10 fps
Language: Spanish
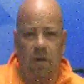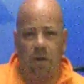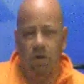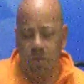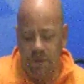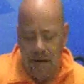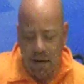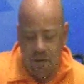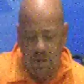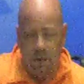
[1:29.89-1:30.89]
cómo será la
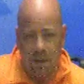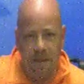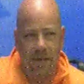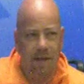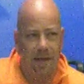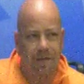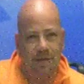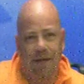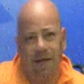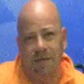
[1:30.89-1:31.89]
continuidad de
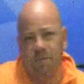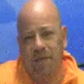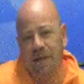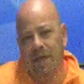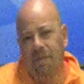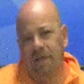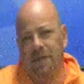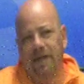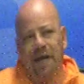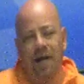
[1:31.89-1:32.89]
esta, que es
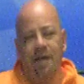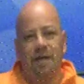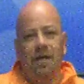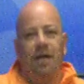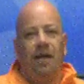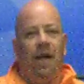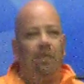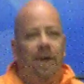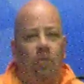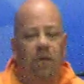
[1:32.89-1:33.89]
prácticamente ya la
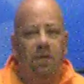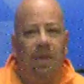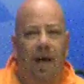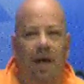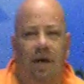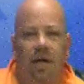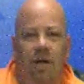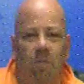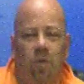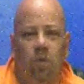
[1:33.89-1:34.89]
penúltima
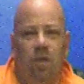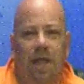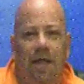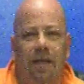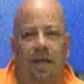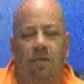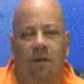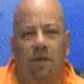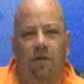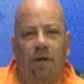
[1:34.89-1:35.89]
oportunidad en
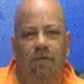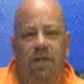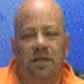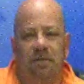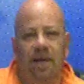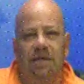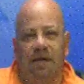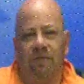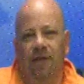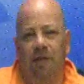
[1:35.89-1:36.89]
cuanto a fin de semana se
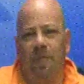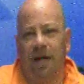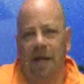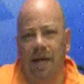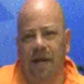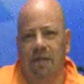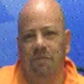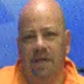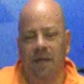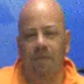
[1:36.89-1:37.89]
refiere para que haya
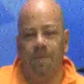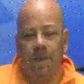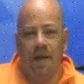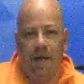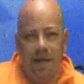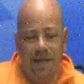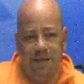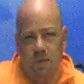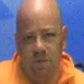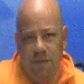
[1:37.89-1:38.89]
actividad en este
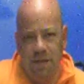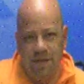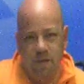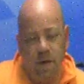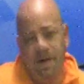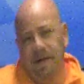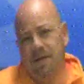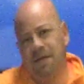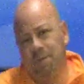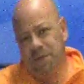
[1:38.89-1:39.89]
2019 y
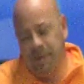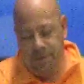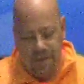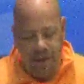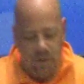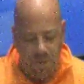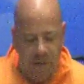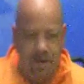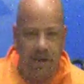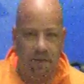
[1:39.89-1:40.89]
después ya vendrá el
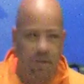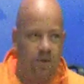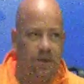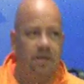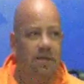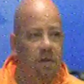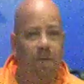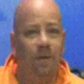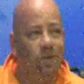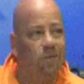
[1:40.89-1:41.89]
2020. Pero sí, este es el
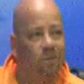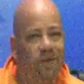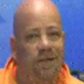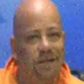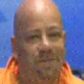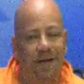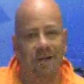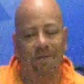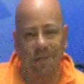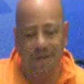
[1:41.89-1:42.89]
penúltimo fin de semana
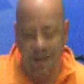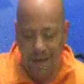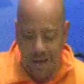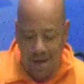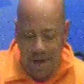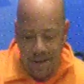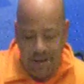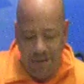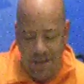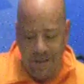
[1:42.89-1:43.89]
también de,
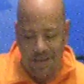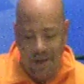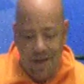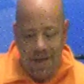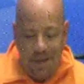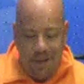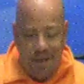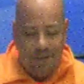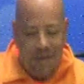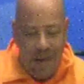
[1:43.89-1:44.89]
también de, este, de
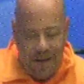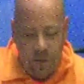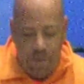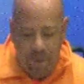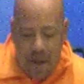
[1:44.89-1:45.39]
este año.